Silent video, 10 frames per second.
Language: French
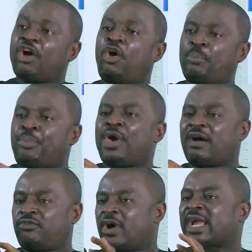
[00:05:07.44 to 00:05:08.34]
On peut
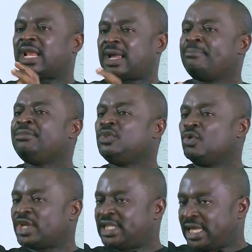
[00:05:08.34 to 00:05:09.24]
avoir quelques
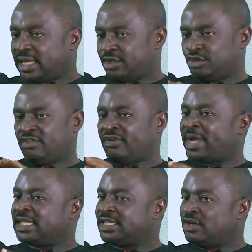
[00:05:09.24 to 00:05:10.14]
minorités. Je ne veux
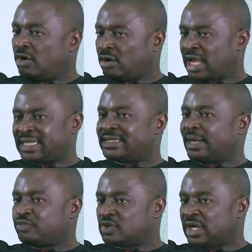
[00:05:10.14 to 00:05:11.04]
pas dire non qu'à
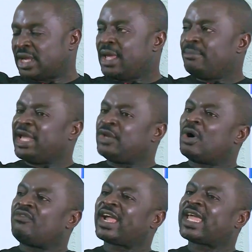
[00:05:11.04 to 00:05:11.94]
100%, mais il
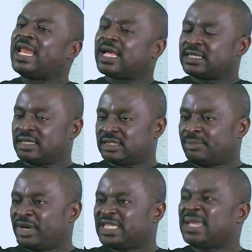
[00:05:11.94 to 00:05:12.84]
doit y avoir quelques
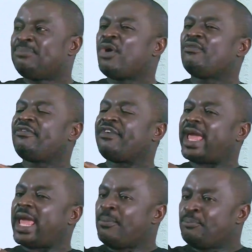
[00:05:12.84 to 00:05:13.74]
entreprises qui peuvent vous faire
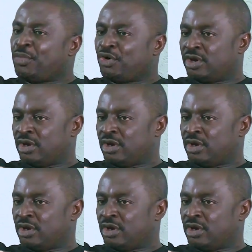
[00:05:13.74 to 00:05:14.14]
un peu de